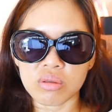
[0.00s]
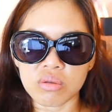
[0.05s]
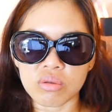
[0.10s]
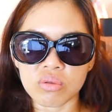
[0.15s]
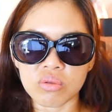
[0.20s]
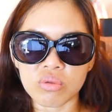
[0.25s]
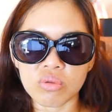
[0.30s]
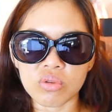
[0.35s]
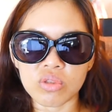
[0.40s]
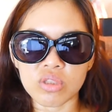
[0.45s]

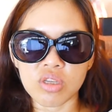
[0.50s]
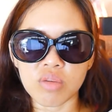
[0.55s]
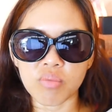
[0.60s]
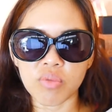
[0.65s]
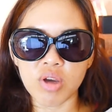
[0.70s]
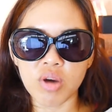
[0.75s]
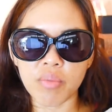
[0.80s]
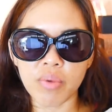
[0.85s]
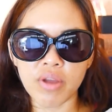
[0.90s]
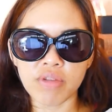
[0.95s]
如果你
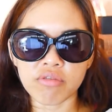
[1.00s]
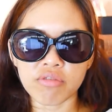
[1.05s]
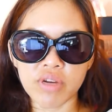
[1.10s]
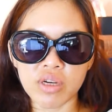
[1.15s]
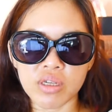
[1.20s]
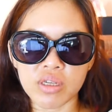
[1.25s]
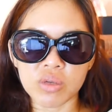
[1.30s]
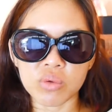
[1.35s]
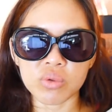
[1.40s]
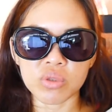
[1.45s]
没有办
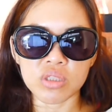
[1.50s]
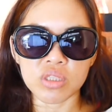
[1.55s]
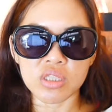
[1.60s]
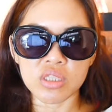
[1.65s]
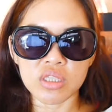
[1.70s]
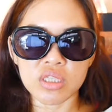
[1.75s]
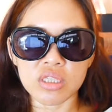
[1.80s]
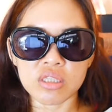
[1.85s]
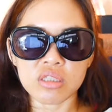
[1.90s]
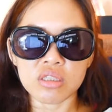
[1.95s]
法跟我
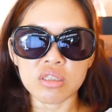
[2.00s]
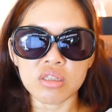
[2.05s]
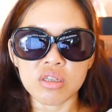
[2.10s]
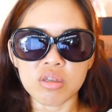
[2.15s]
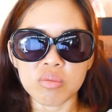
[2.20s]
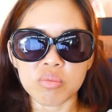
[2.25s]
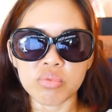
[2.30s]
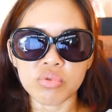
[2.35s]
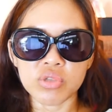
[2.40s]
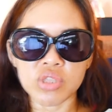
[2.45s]
一样
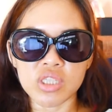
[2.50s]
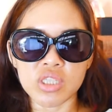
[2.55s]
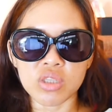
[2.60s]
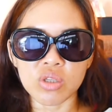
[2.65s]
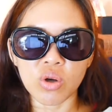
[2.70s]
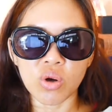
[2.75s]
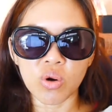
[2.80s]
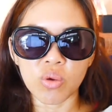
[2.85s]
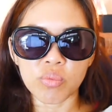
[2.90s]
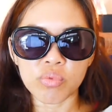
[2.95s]
不洗
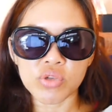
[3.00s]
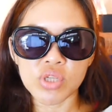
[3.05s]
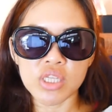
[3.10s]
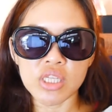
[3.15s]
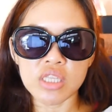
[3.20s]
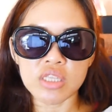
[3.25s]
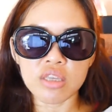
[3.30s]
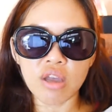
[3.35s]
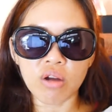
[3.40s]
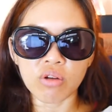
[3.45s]
头、不
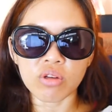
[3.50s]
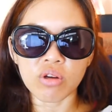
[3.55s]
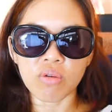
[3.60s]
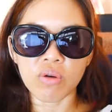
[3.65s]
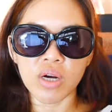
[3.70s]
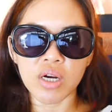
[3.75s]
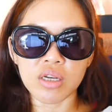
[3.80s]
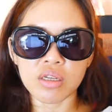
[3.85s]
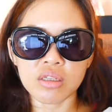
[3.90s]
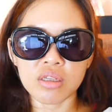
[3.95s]
洗澡的
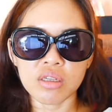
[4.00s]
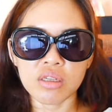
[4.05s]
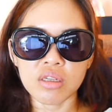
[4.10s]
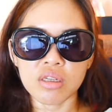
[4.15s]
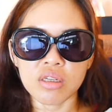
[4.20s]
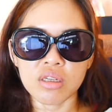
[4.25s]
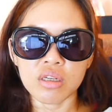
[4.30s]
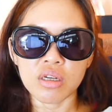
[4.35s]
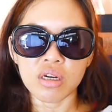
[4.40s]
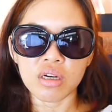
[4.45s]
话，
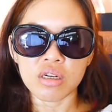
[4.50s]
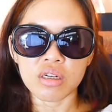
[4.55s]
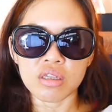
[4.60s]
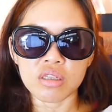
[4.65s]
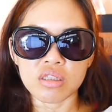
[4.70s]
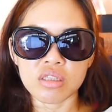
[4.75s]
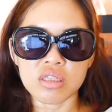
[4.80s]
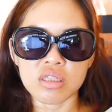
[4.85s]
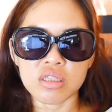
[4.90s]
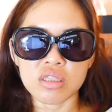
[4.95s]
呃，
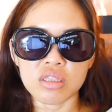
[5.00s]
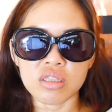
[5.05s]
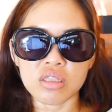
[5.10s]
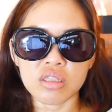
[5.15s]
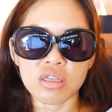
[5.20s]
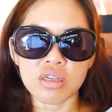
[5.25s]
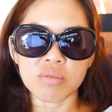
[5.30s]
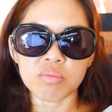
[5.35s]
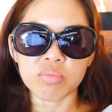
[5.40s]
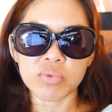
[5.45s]
尽
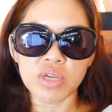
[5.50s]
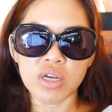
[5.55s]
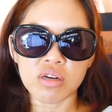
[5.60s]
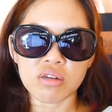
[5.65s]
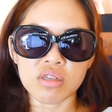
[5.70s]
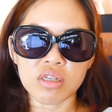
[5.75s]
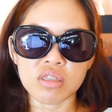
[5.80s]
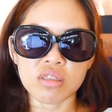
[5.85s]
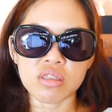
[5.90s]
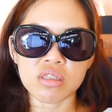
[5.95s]
量不
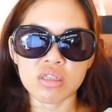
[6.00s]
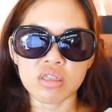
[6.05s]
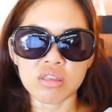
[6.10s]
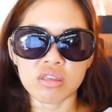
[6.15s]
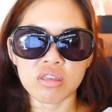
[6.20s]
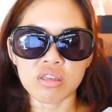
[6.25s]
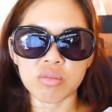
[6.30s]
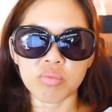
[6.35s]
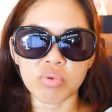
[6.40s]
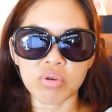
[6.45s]
要让身
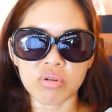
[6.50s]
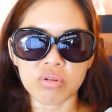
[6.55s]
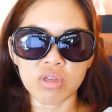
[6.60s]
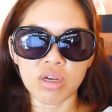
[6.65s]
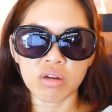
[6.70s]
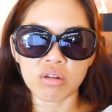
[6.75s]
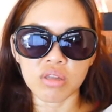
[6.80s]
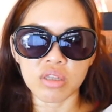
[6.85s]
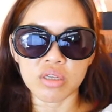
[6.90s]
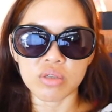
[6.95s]
体碰
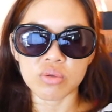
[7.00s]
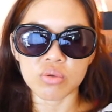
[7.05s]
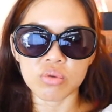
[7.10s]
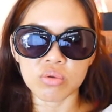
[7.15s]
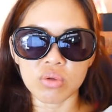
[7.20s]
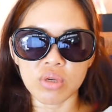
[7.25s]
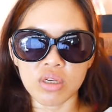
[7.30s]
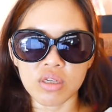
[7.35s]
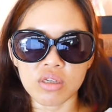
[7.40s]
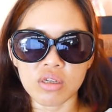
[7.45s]
到冷
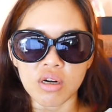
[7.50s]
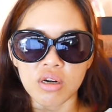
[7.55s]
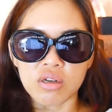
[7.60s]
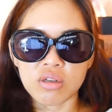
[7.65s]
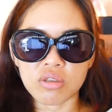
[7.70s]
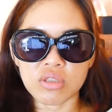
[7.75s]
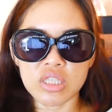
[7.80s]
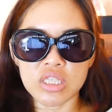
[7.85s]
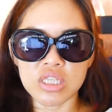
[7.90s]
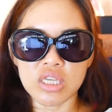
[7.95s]
水，然
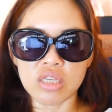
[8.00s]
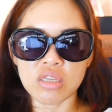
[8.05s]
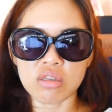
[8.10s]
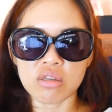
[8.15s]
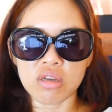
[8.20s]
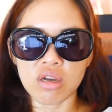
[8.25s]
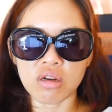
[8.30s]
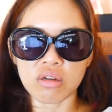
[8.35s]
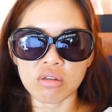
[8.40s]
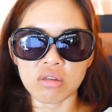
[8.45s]
后减
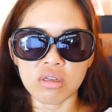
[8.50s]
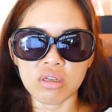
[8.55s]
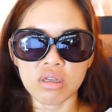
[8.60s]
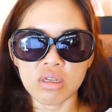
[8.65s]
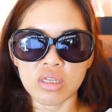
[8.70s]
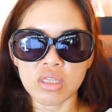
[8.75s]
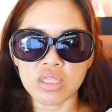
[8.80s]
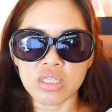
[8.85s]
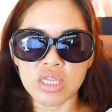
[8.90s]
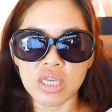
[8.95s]
少、
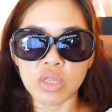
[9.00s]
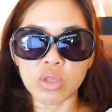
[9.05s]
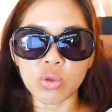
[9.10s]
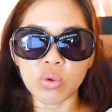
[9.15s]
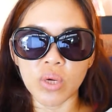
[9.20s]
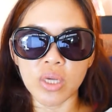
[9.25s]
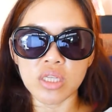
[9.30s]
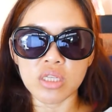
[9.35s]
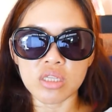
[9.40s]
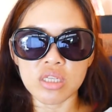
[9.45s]
减
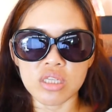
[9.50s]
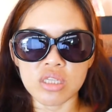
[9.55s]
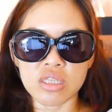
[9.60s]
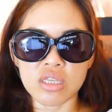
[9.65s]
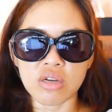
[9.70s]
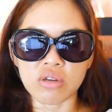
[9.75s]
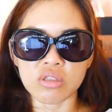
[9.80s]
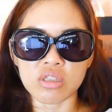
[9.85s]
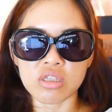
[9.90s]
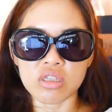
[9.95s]
短洗
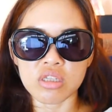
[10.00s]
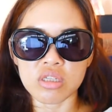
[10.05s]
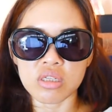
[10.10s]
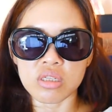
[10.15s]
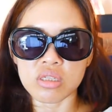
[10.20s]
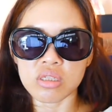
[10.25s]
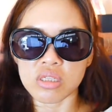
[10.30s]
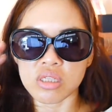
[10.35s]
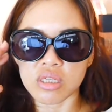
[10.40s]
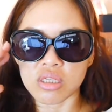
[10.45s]
澡的
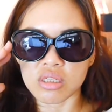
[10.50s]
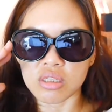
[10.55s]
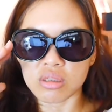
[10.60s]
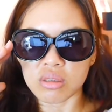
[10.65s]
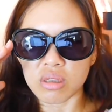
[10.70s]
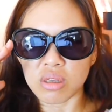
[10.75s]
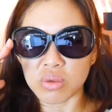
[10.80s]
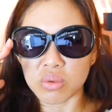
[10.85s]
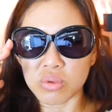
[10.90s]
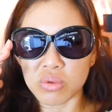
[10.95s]
时间。
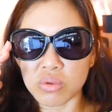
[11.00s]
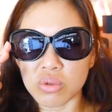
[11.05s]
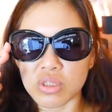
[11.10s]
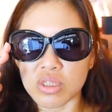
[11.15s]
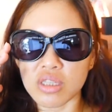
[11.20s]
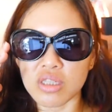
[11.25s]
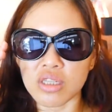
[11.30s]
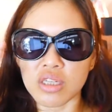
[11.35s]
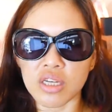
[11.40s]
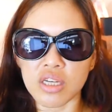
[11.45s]
如果
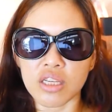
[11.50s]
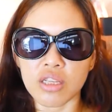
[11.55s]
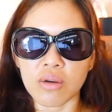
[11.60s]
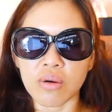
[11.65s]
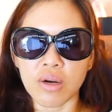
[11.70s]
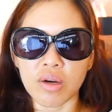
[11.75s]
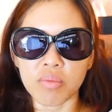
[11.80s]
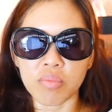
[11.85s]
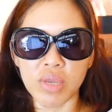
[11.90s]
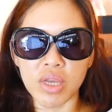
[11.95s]
真的可以的
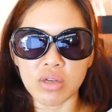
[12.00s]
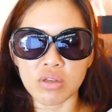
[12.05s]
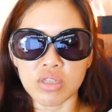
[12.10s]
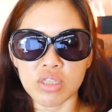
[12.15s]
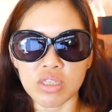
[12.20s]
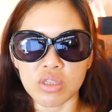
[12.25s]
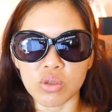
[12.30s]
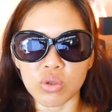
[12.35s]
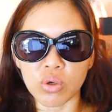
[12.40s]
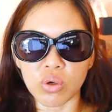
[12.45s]
话，不要
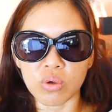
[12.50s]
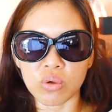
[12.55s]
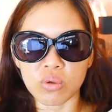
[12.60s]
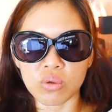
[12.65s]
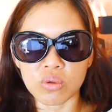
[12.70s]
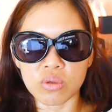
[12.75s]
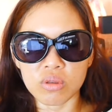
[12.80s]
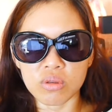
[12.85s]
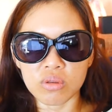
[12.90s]
洗头。